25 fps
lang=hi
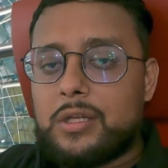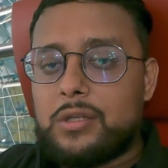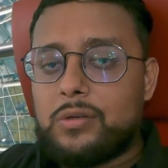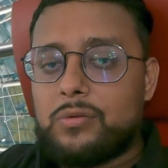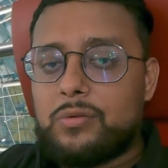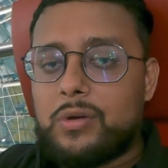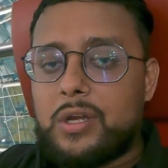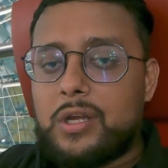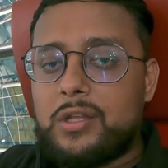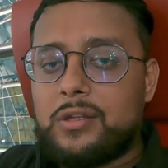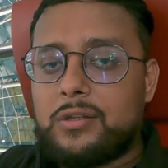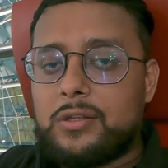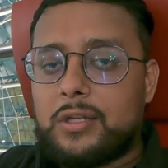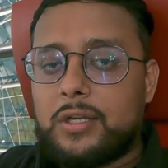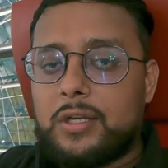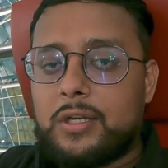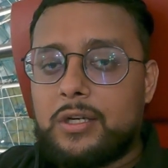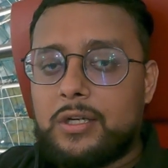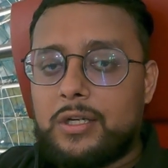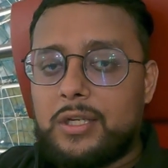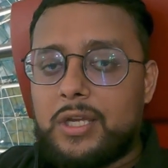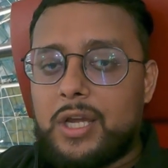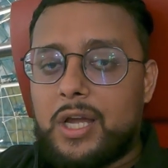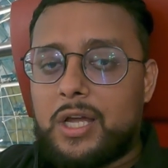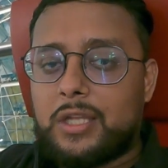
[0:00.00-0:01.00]
यू e से
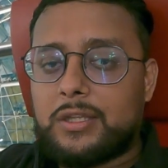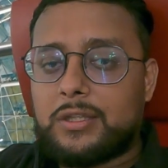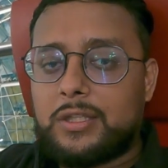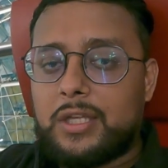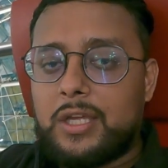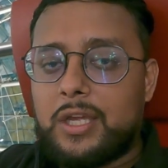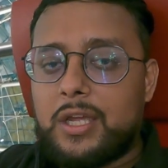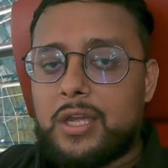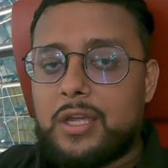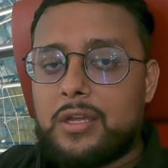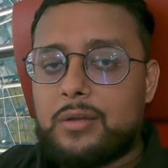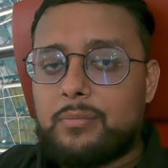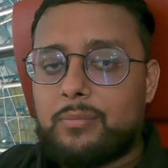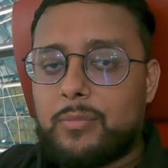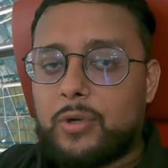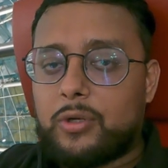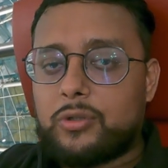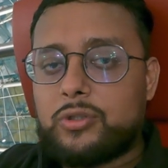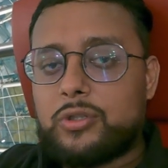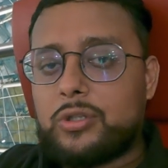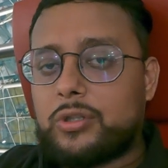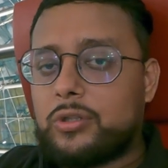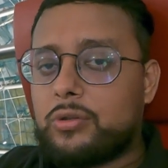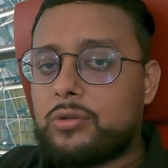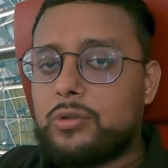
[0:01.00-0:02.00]
इंडिया आते हैं
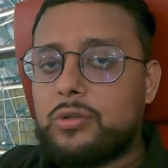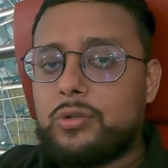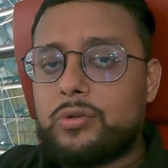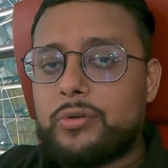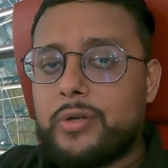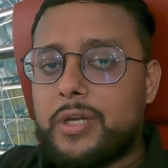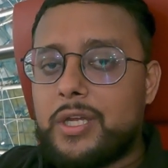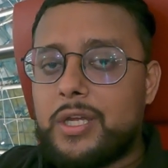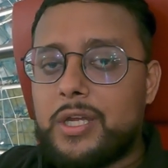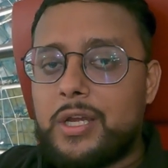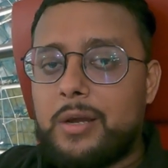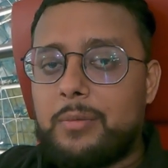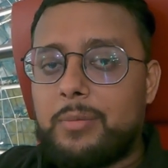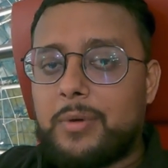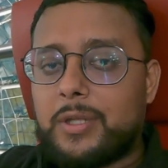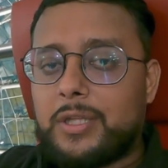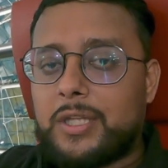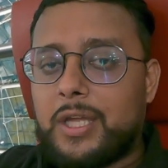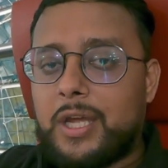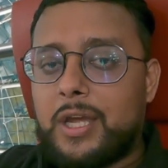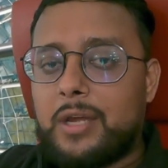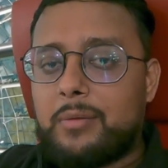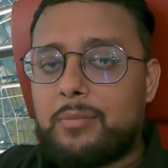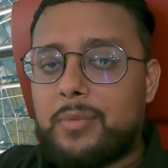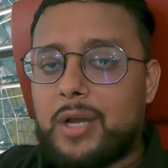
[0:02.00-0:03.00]
मुझे तो यू e का
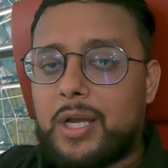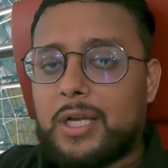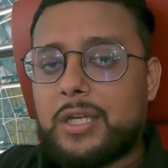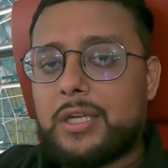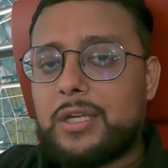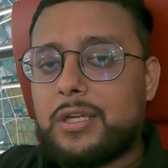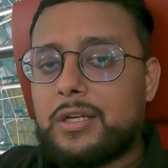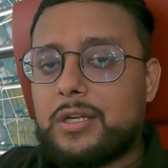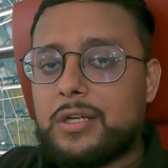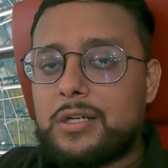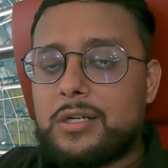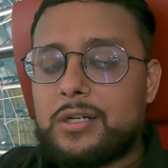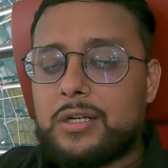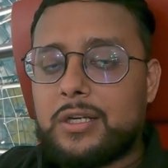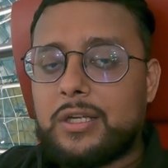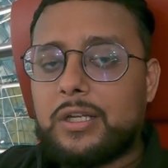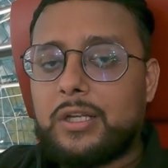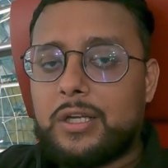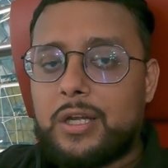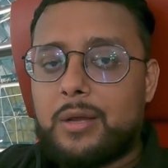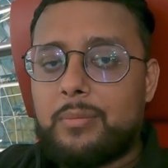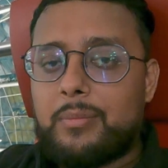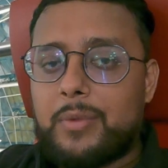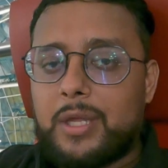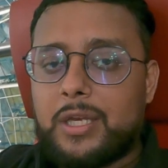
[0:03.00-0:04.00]
पता है बाकी
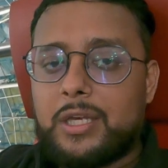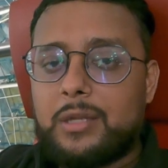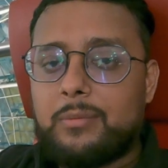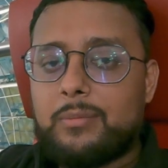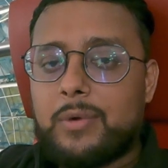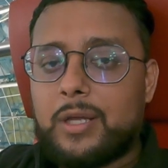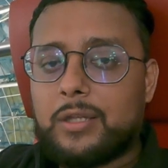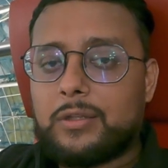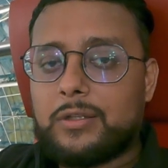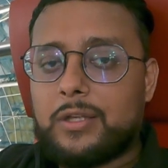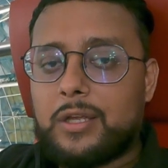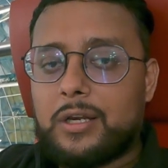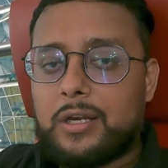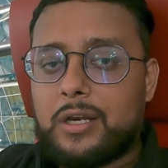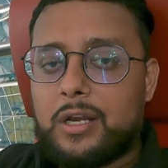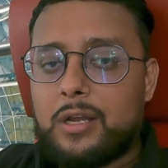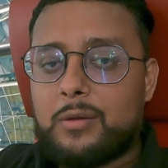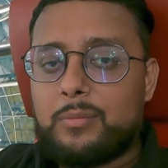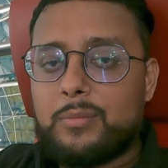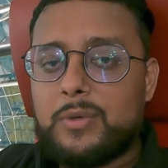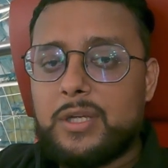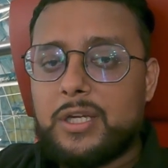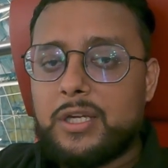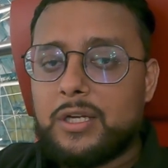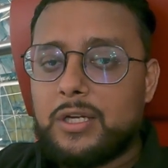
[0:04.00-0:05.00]
कंट्री का मैं नहीं बात कर
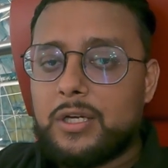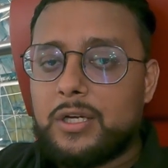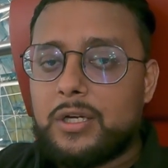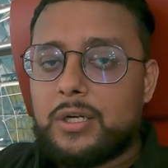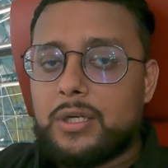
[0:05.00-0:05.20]
रहा अभी